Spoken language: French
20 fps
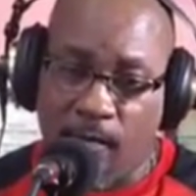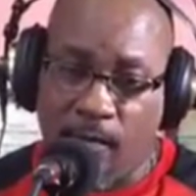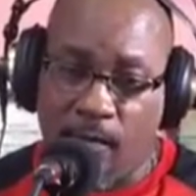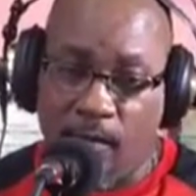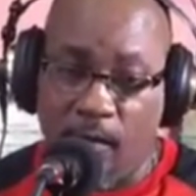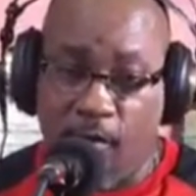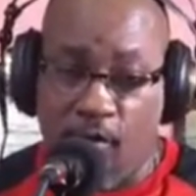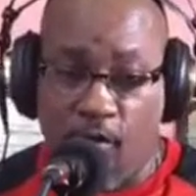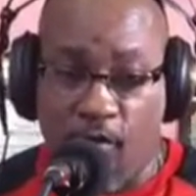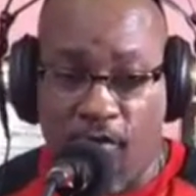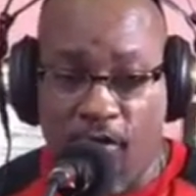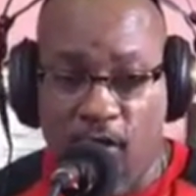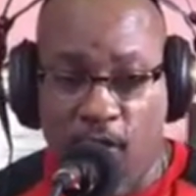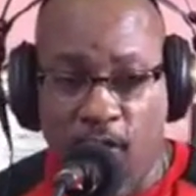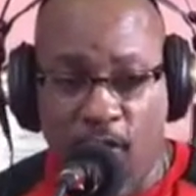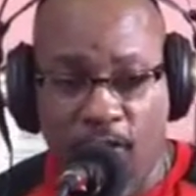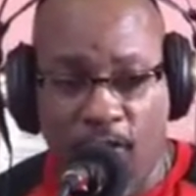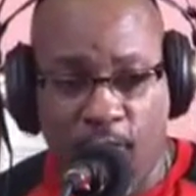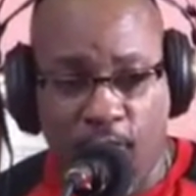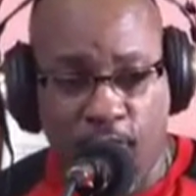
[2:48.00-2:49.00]
ils font une vidéo
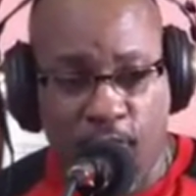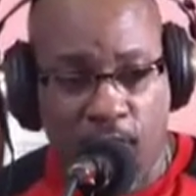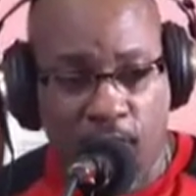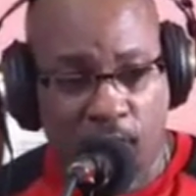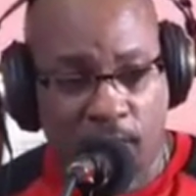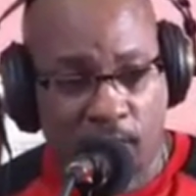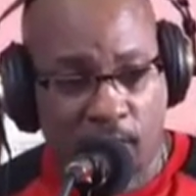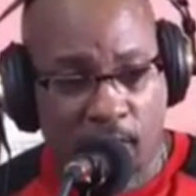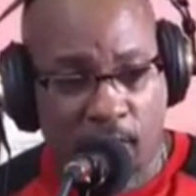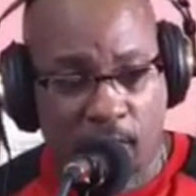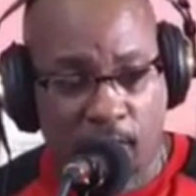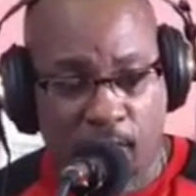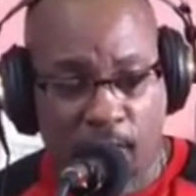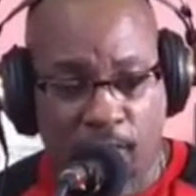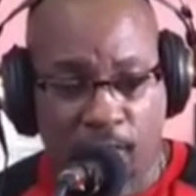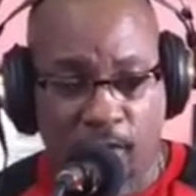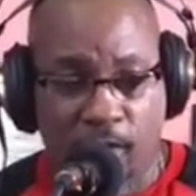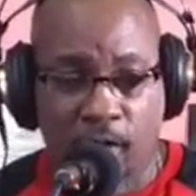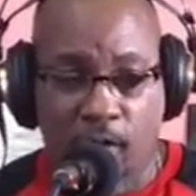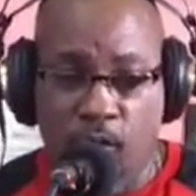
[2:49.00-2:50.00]
avec Florence, une
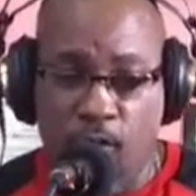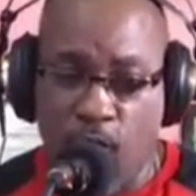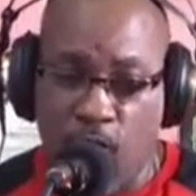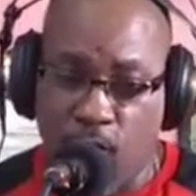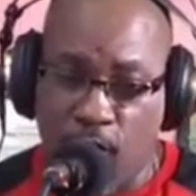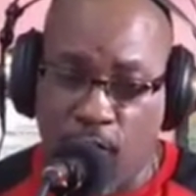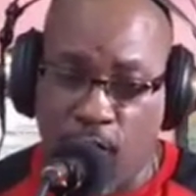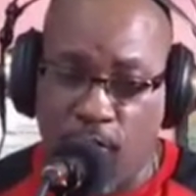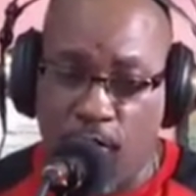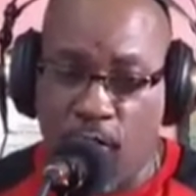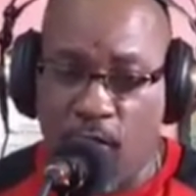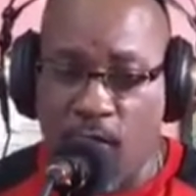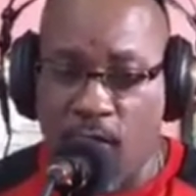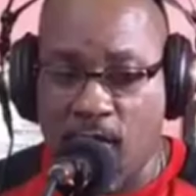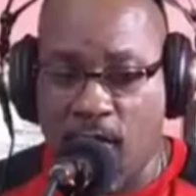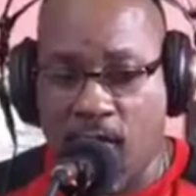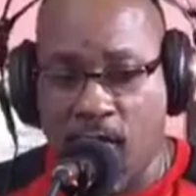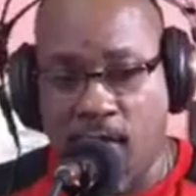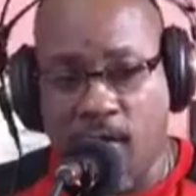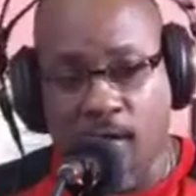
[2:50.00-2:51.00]
vidéo côté
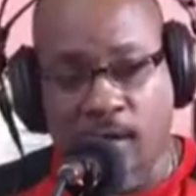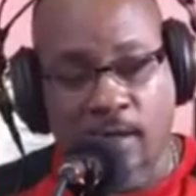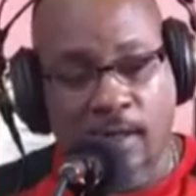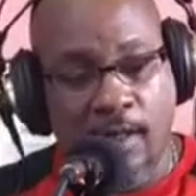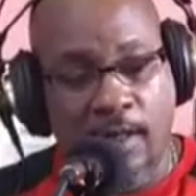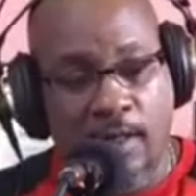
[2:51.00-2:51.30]
Florence, c'est